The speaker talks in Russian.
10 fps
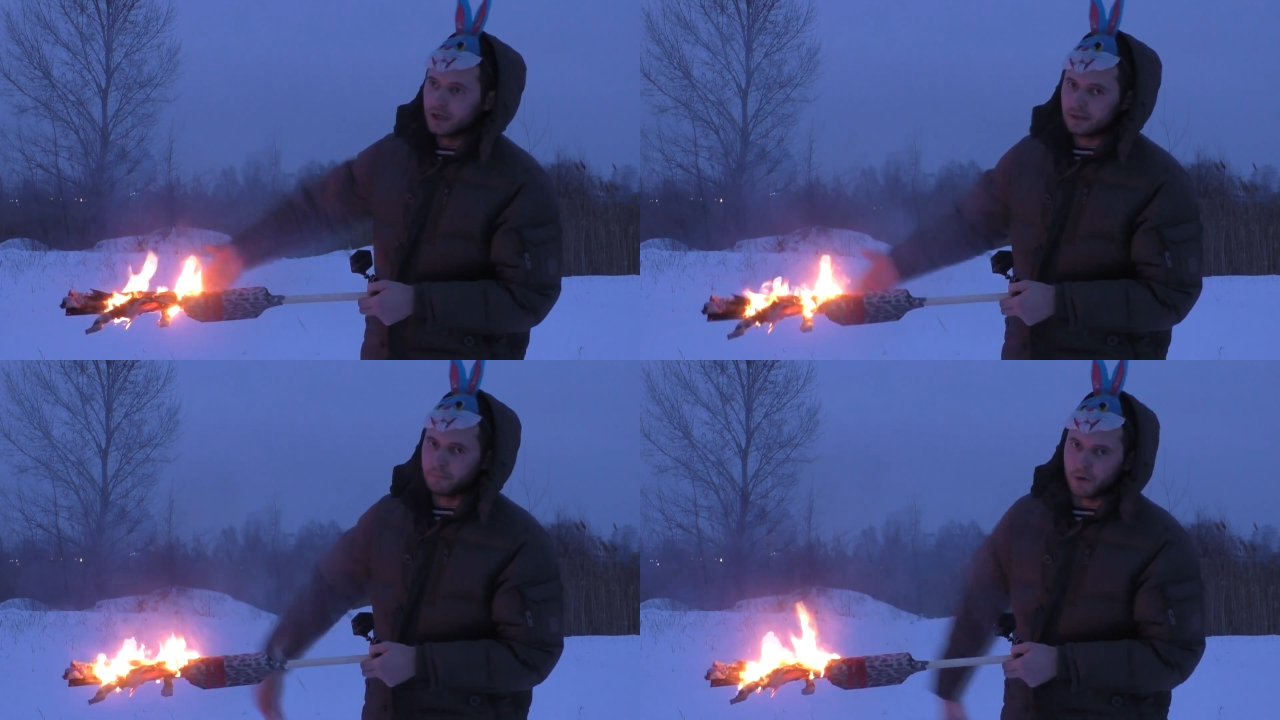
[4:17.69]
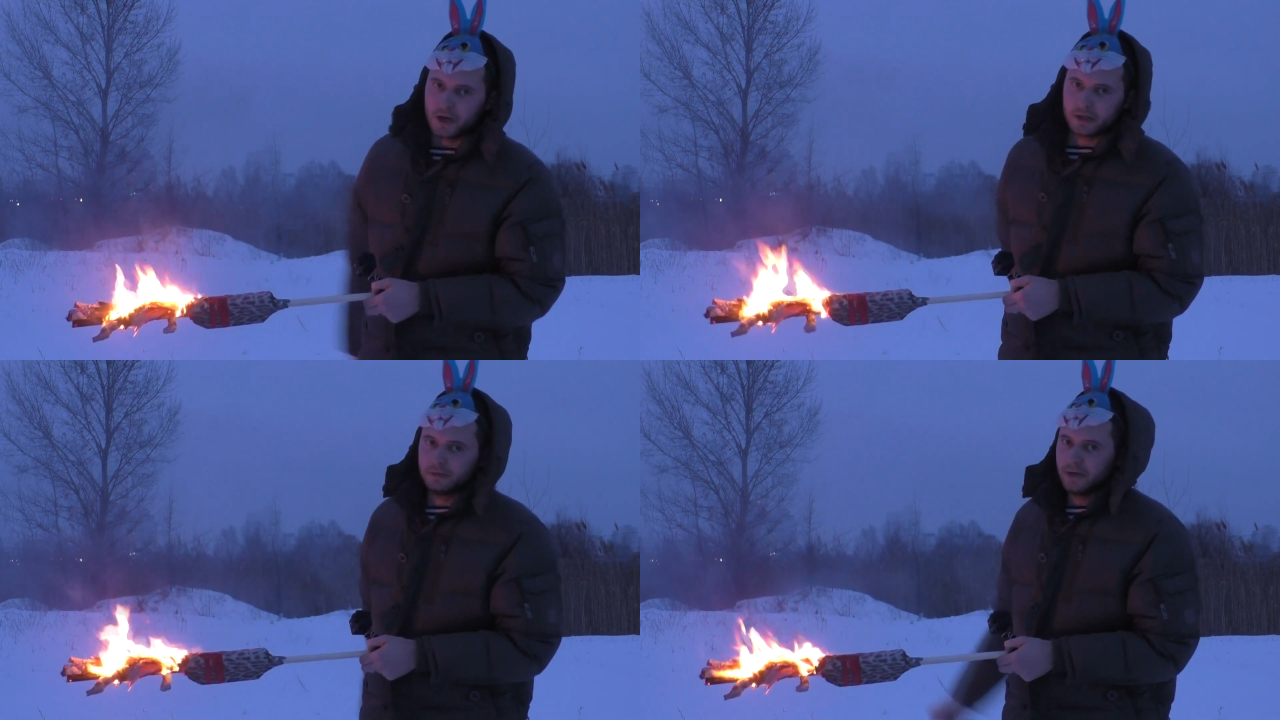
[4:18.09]
этот
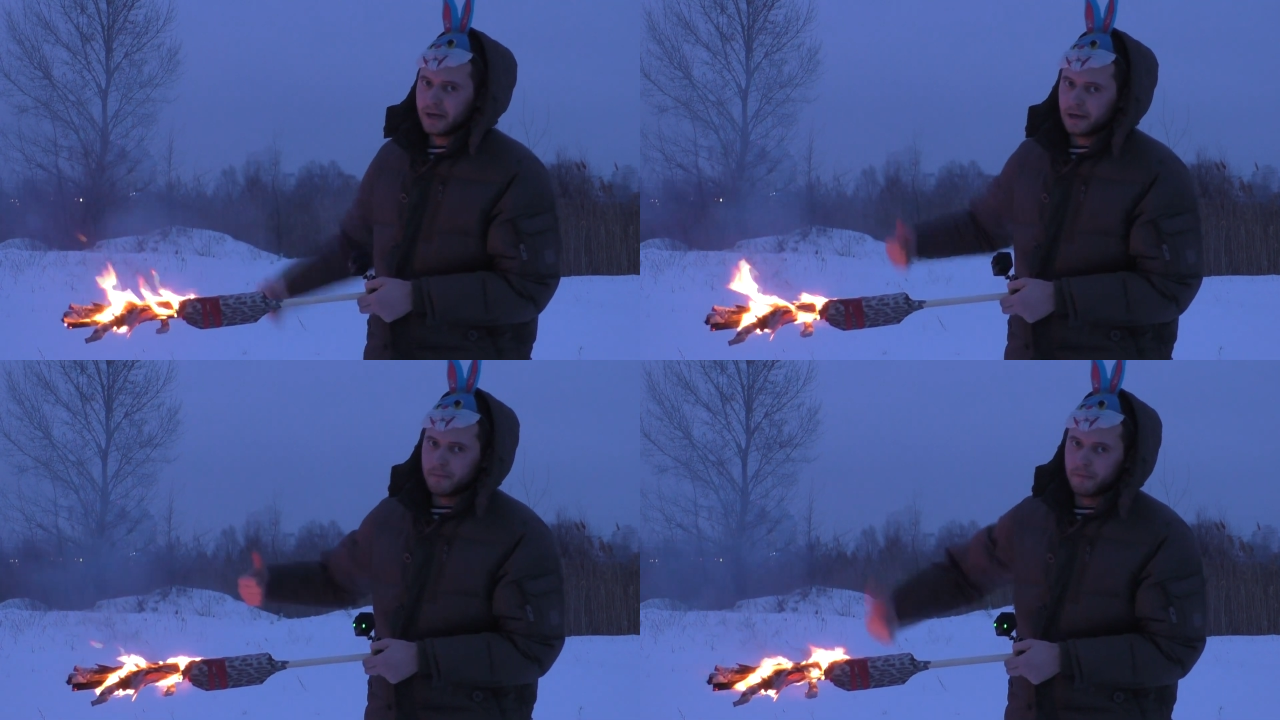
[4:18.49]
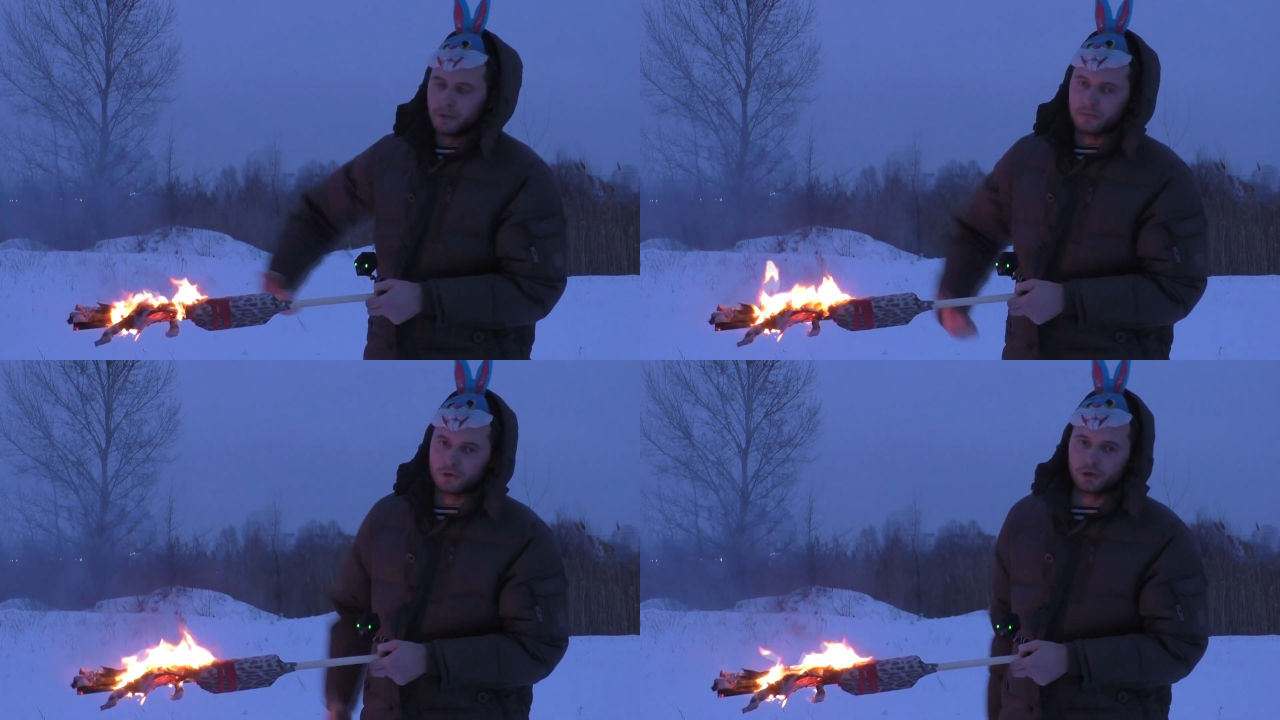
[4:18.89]
проект лайками,
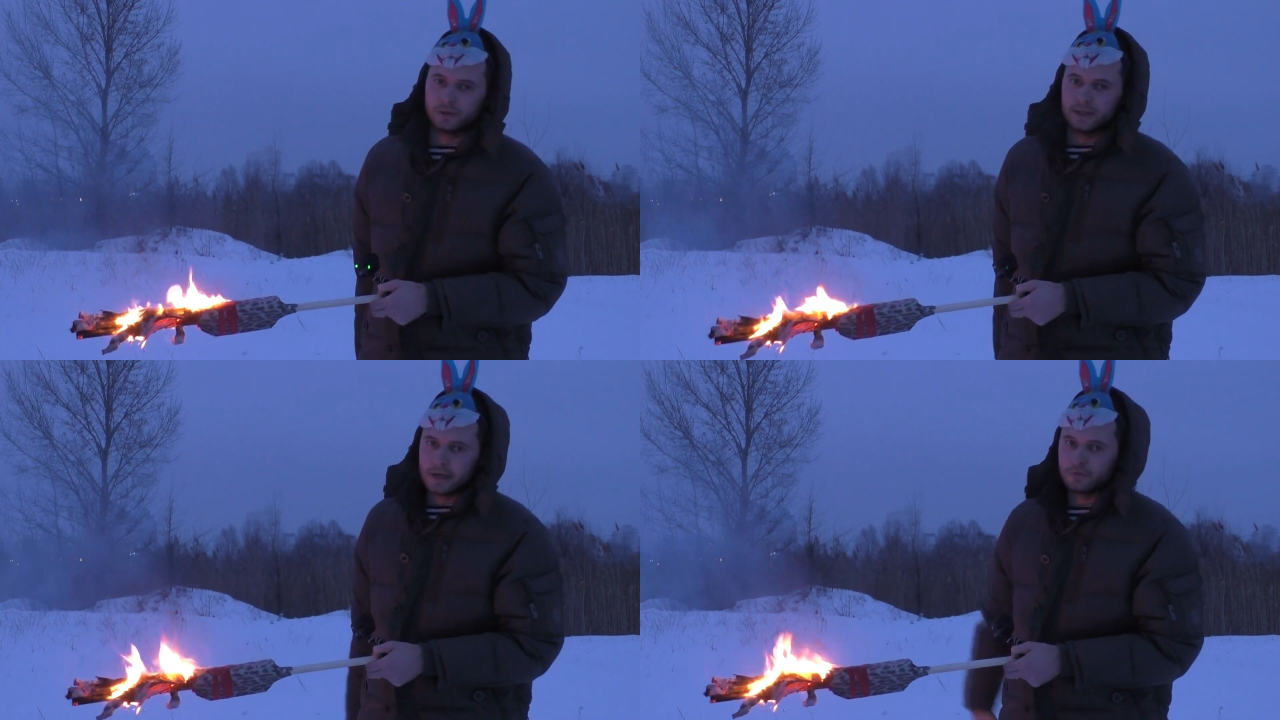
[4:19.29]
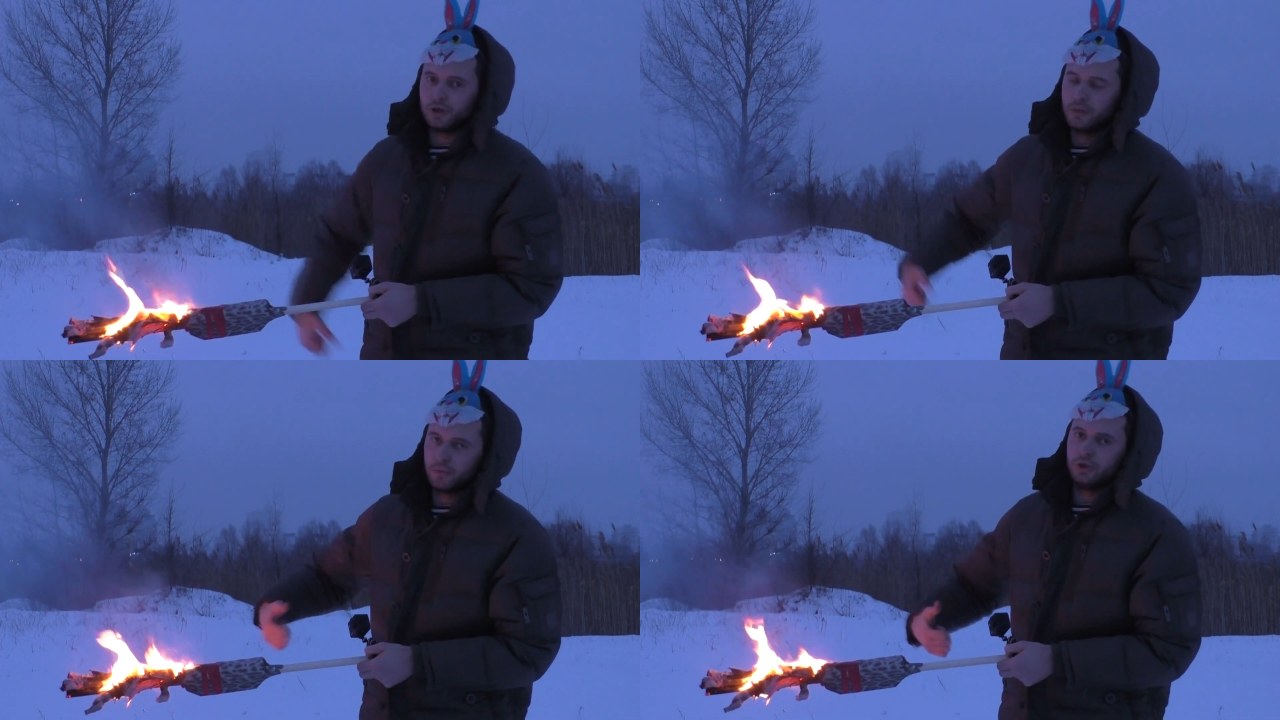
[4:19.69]
потому что
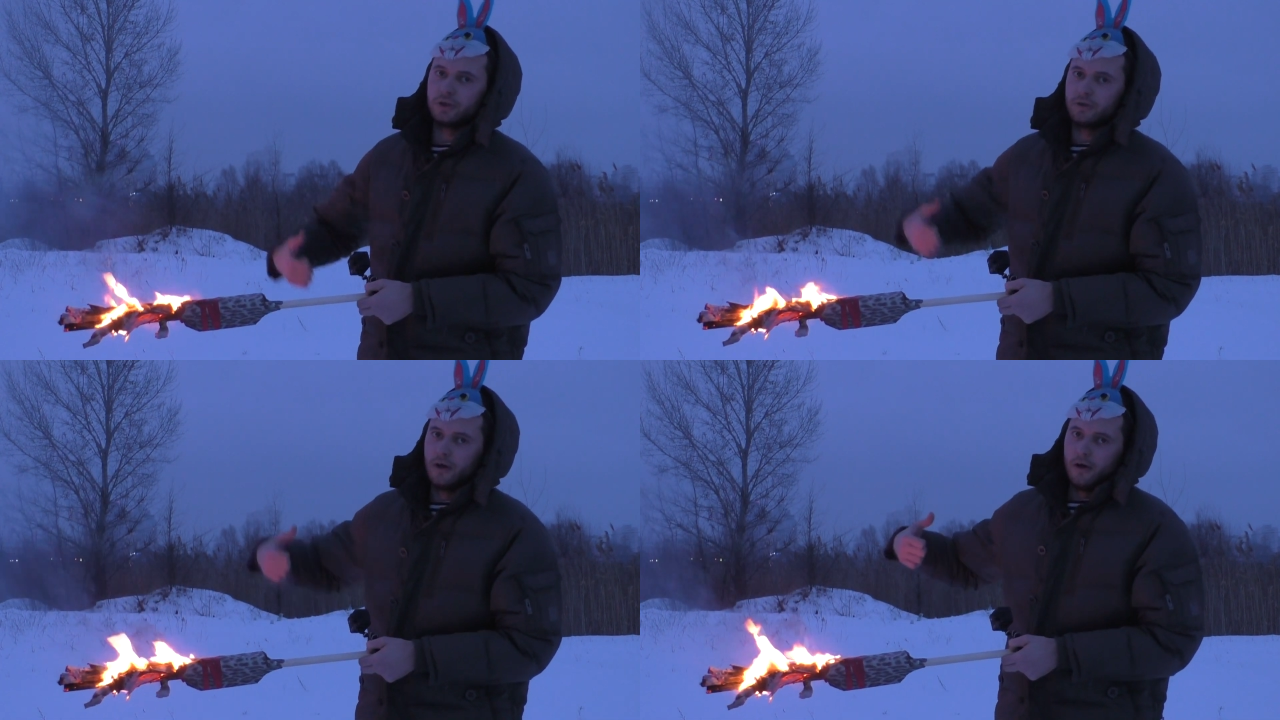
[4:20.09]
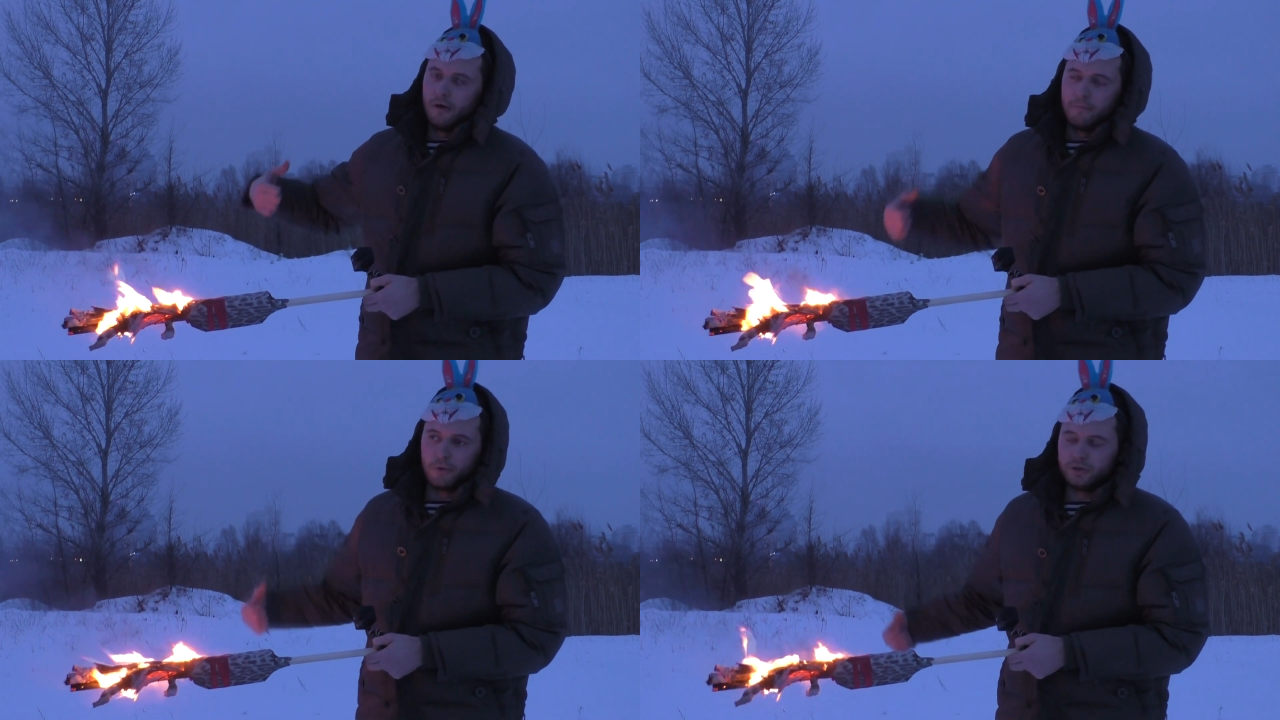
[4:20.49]
следующий будет
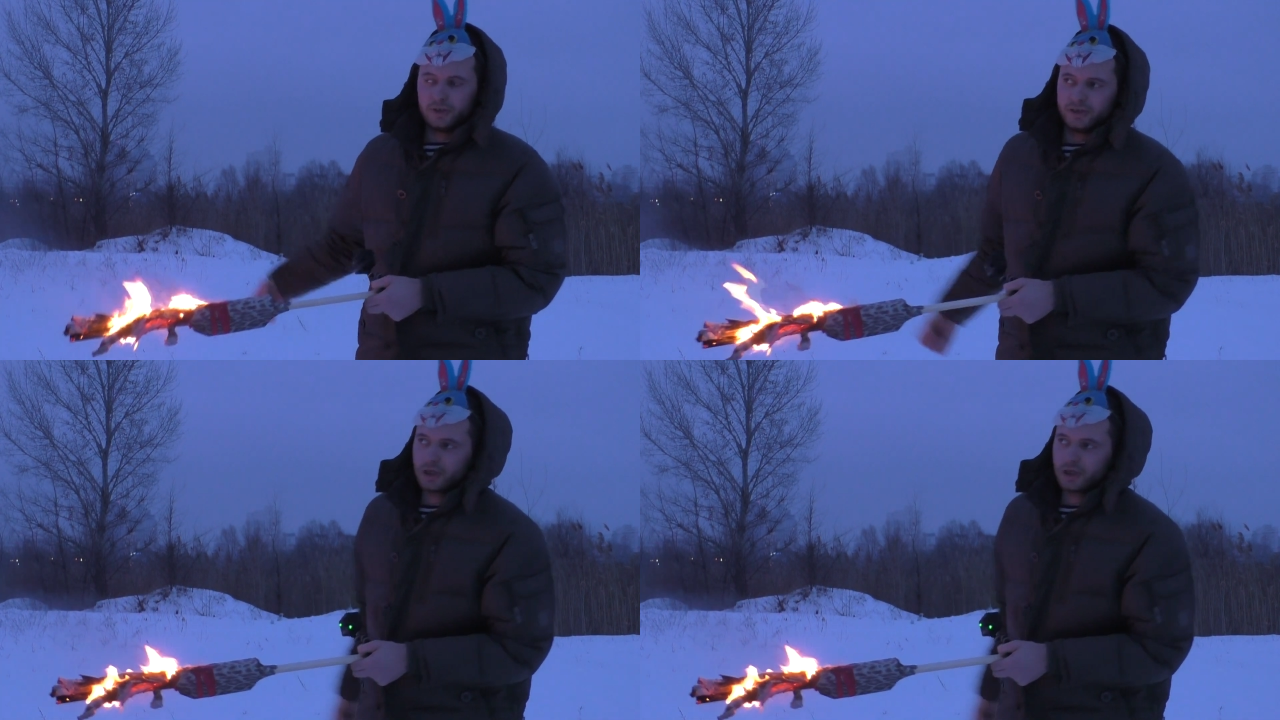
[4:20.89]
просто